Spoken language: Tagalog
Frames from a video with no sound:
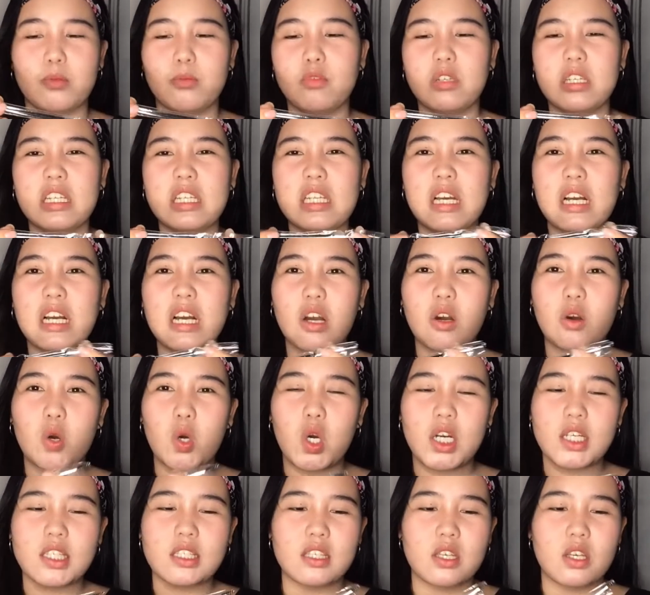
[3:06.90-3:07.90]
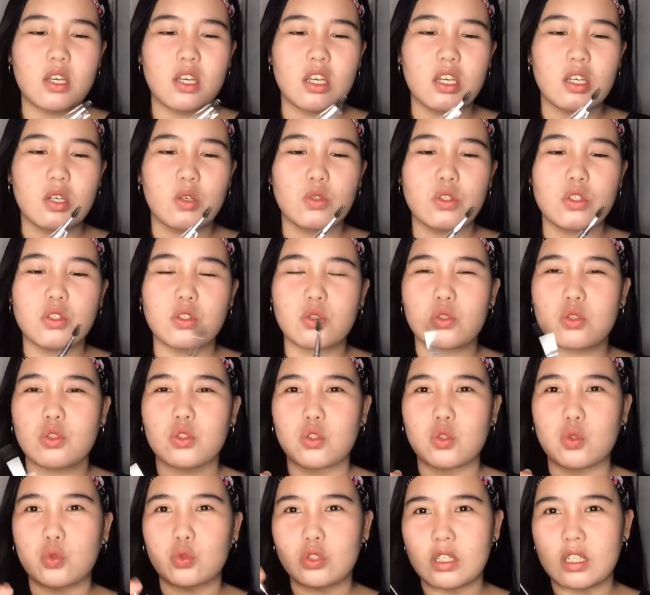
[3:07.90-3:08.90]
Bumili lang ako kasi gusto
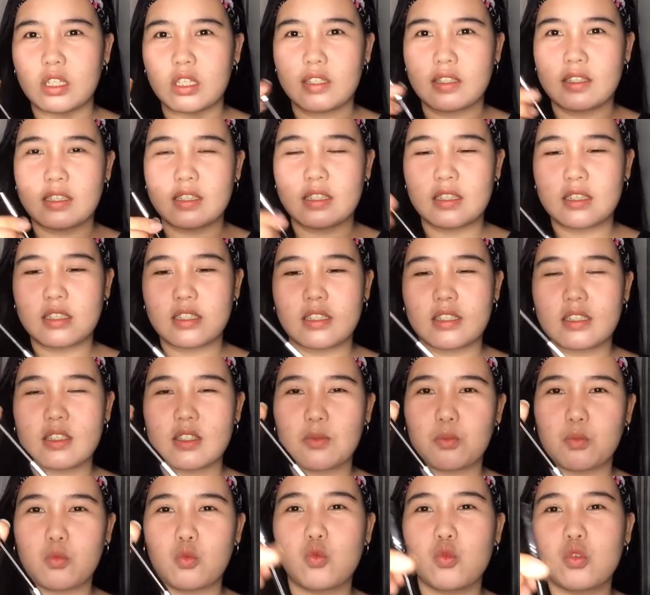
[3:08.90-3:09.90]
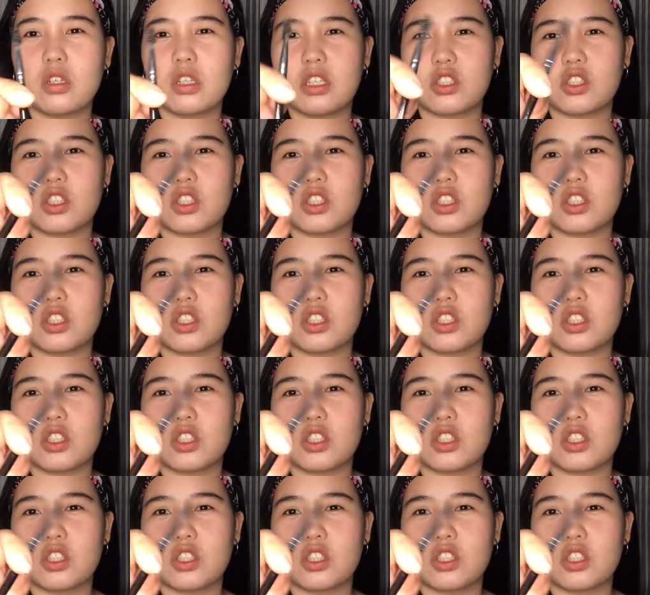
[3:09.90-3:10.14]
ko ng spoolie.